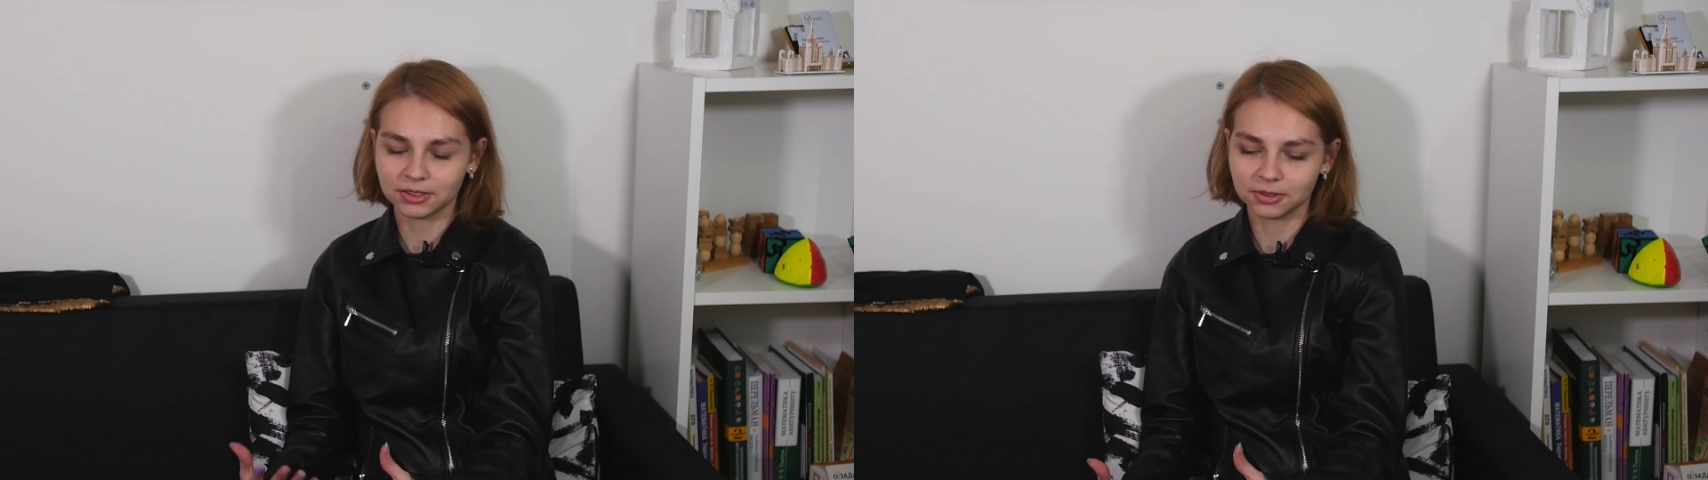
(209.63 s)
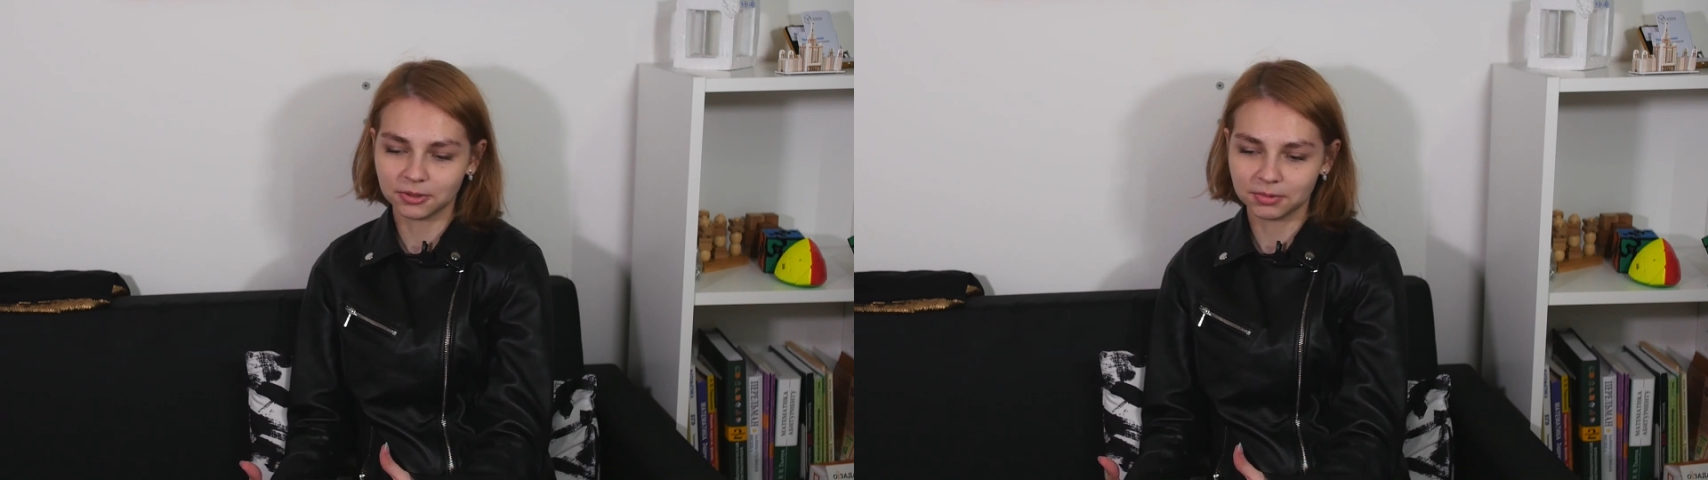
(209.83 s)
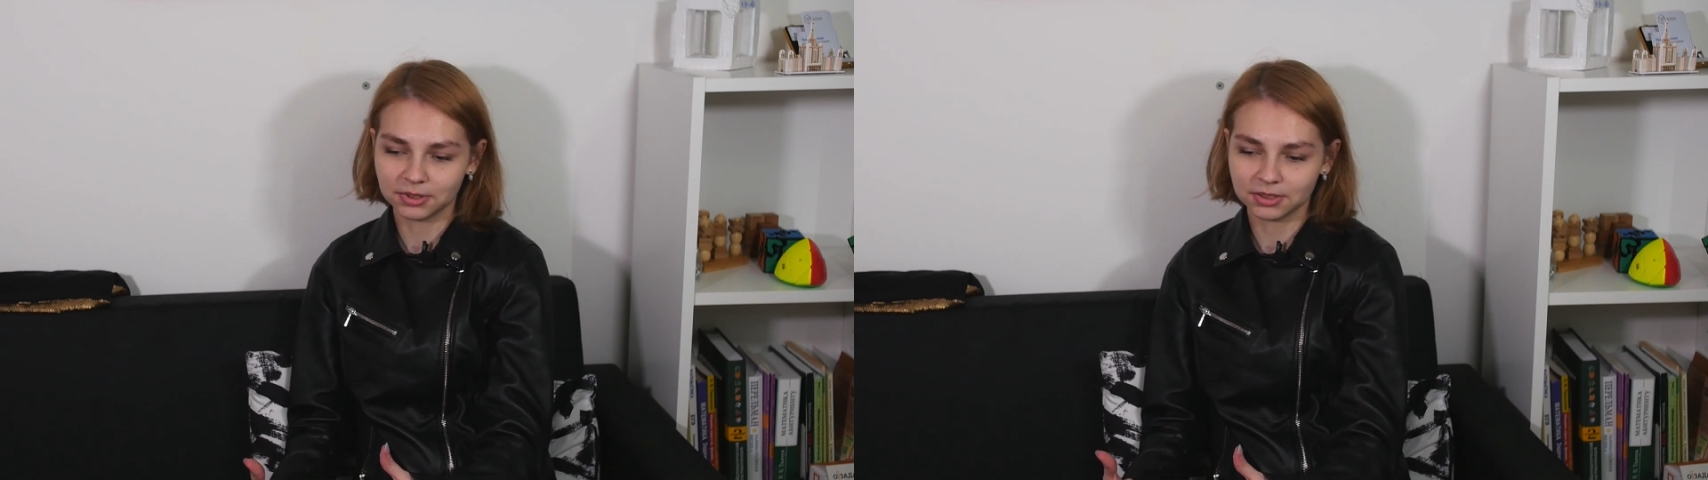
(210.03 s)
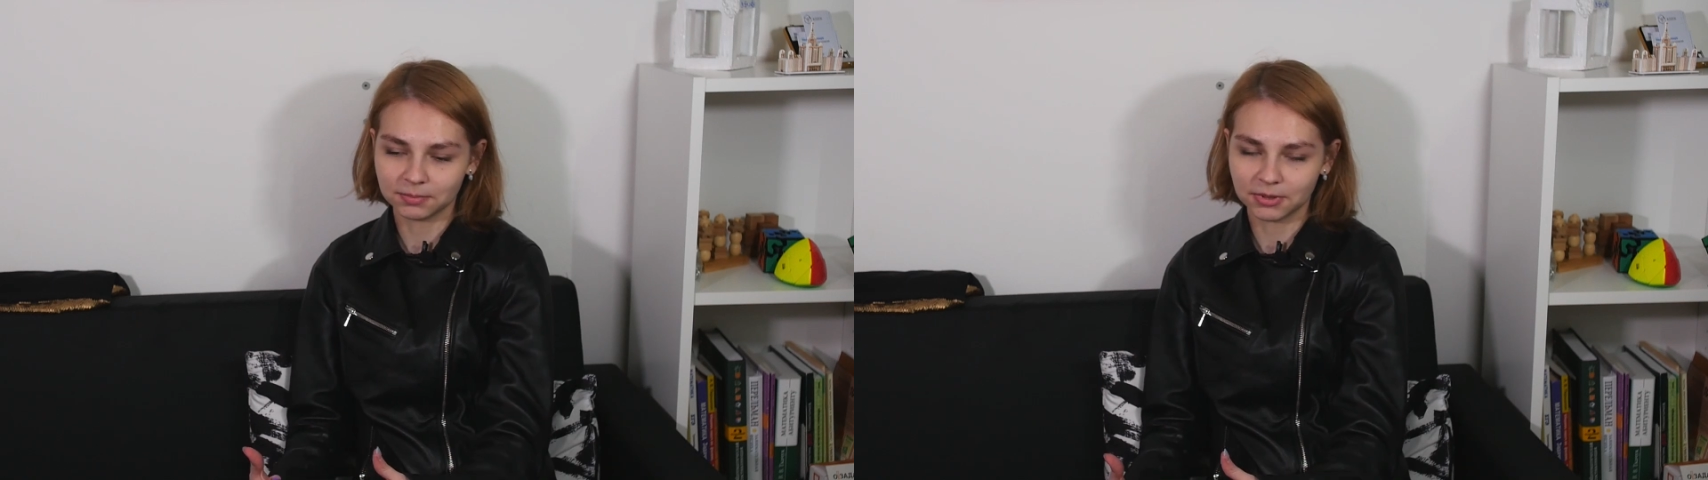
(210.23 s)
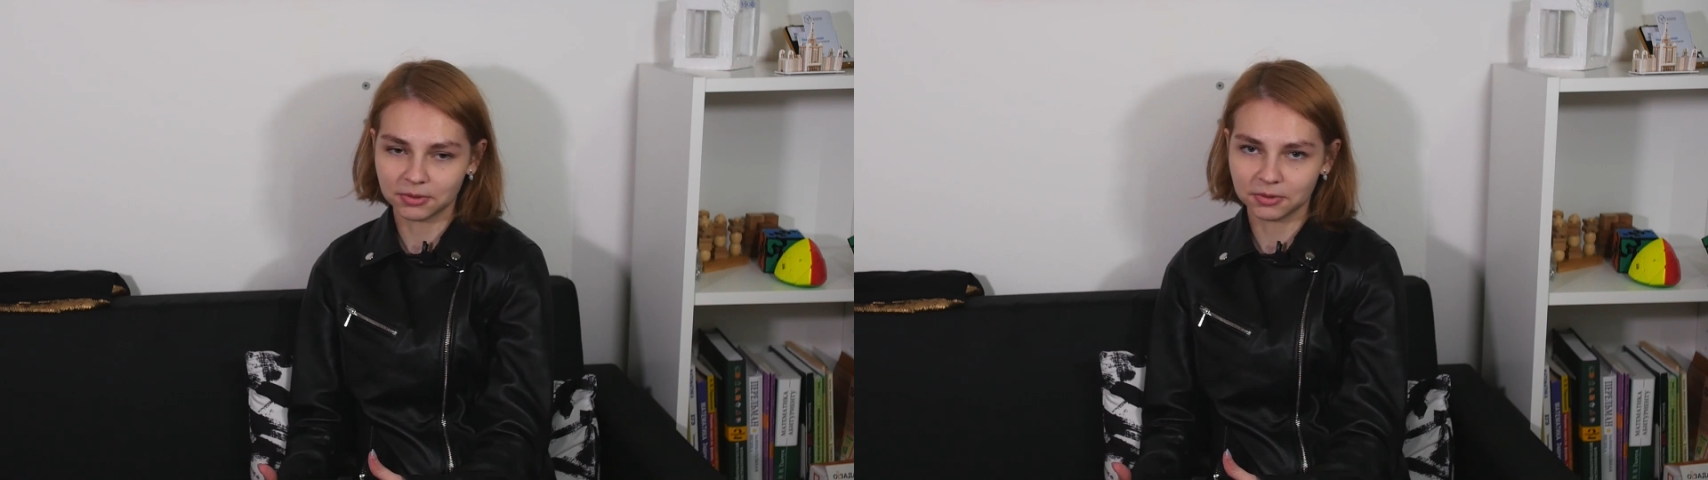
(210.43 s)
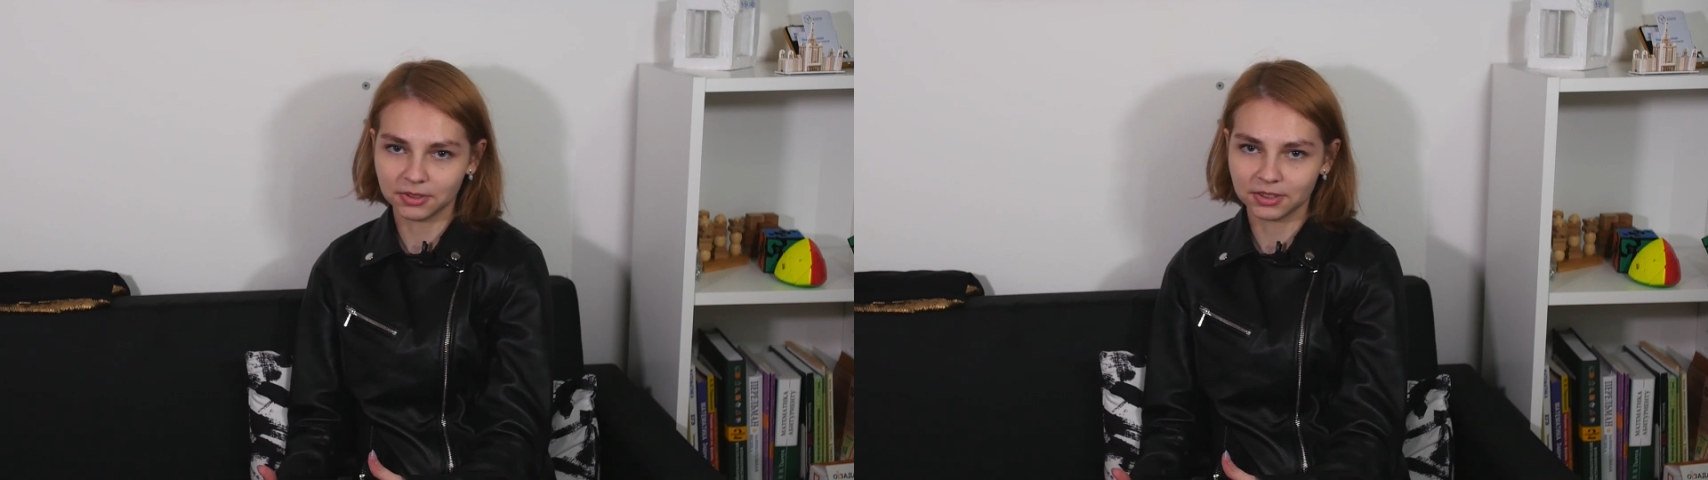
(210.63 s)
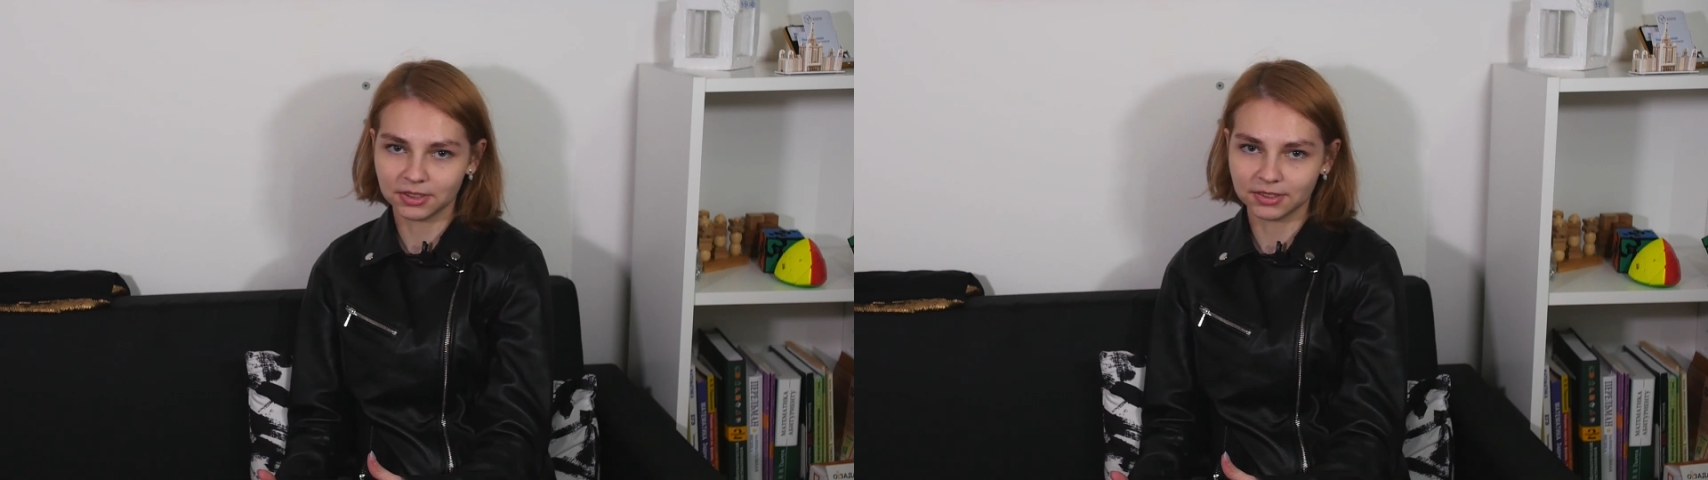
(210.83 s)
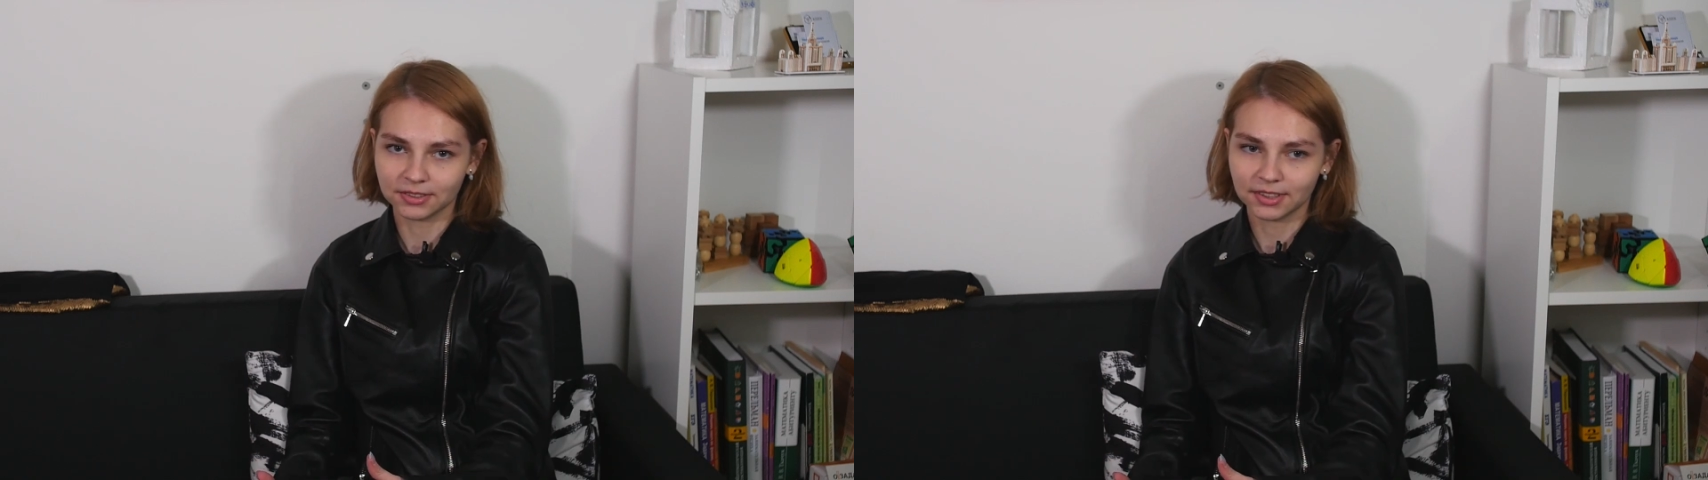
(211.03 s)
теплая,
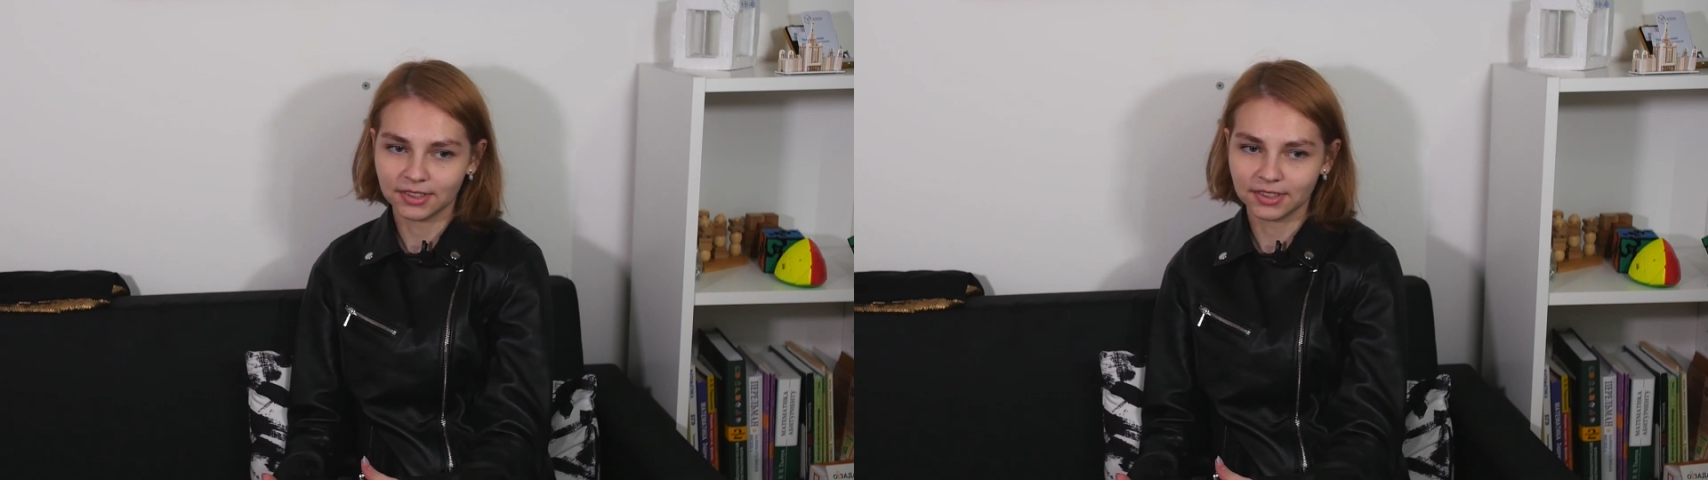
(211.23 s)
спокойная.